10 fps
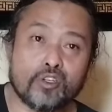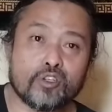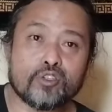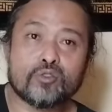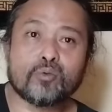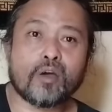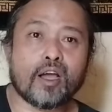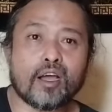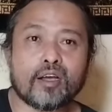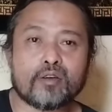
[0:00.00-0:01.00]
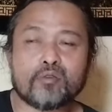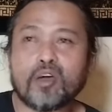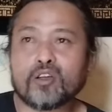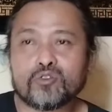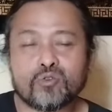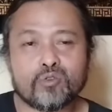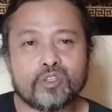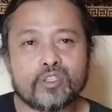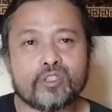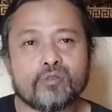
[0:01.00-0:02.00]
ini kiswah
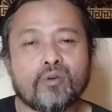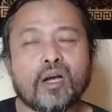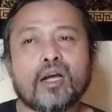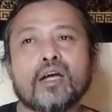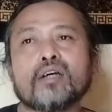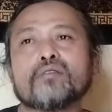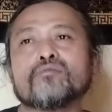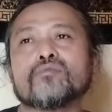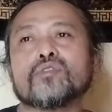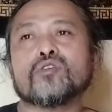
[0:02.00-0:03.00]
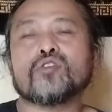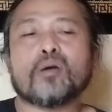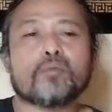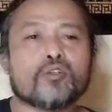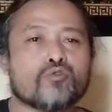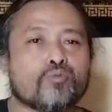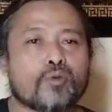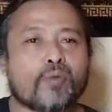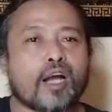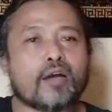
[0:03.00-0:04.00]
langsung ini wah yang
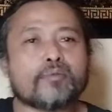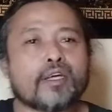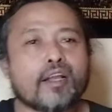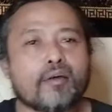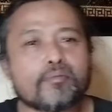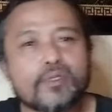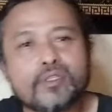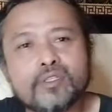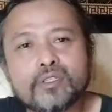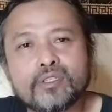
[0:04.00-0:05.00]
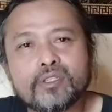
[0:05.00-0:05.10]
menutupi makamnya Nabi